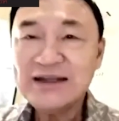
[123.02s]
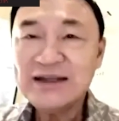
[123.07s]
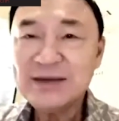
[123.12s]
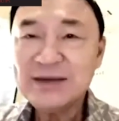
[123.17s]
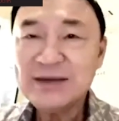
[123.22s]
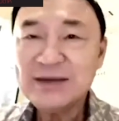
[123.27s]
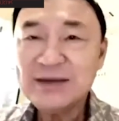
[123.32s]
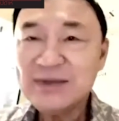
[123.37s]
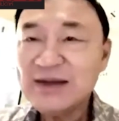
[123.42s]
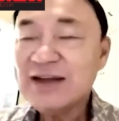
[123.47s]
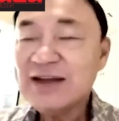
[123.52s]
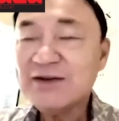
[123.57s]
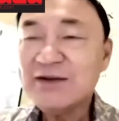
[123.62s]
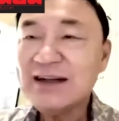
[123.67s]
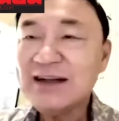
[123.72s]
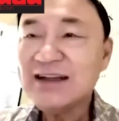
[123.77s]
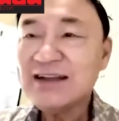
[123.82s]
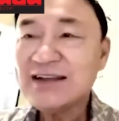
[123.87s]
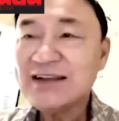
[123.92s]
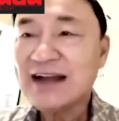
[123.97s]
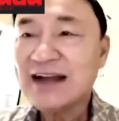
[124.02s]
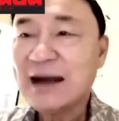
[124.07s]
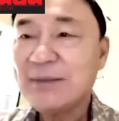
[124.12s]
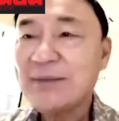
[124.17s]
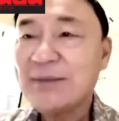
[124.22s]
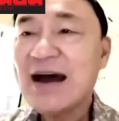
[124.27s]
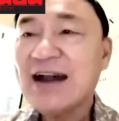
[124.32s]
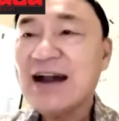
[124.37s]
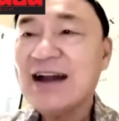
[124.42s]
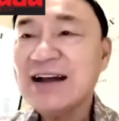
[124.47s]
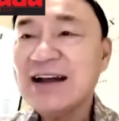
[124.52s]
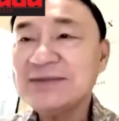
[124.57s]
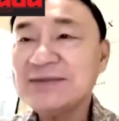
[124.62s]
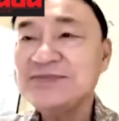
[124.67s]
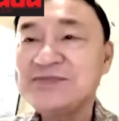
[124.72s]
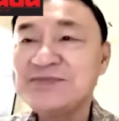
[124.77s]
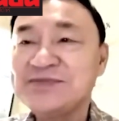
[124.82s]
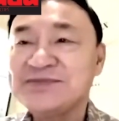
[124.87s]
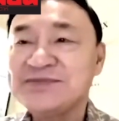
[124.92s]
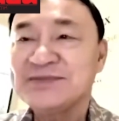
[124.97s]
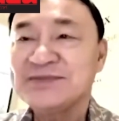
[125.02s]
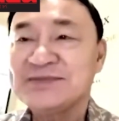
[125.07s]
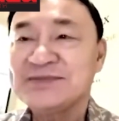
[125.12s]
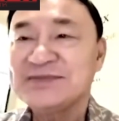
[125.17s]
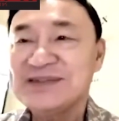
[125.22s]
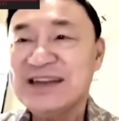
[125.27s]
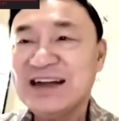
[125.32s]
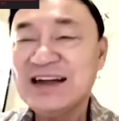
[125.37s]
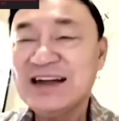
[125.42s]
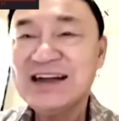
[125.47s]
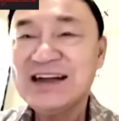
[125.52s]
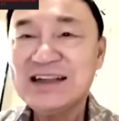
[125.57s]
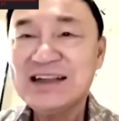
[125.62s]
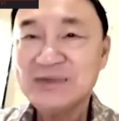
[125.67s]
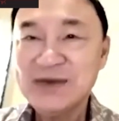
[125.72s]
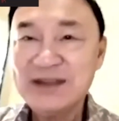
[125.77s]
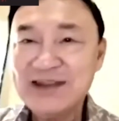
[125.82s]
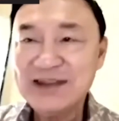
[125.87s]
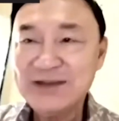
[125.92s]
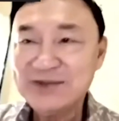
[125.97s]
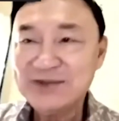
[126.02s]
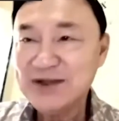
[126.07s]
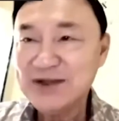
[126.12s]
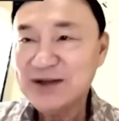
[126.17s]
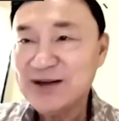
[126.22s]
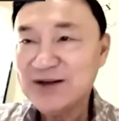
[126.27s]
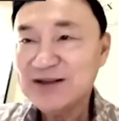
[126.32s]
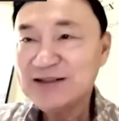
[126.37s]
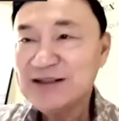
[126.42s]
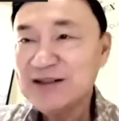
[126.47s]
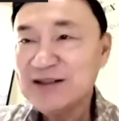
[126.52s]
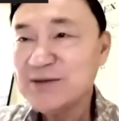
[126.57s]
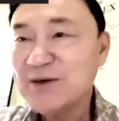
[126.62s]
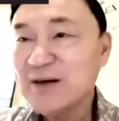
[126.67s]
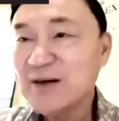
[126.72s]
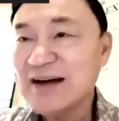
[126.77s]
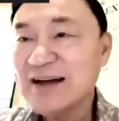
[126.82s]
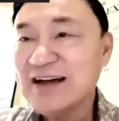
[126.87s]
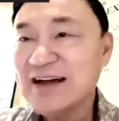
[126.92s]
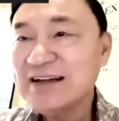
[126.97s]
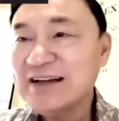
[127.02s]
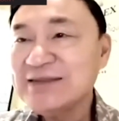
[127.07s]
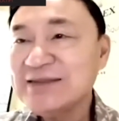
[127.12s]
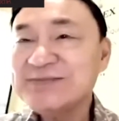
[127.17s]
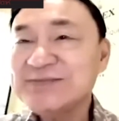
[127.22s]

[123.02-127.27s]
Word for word: อีกไม่กี่วันนี้จะกลับบ้านแล้วนะเราจะไปเยี่ยมพี่น้องที่อุบลนะ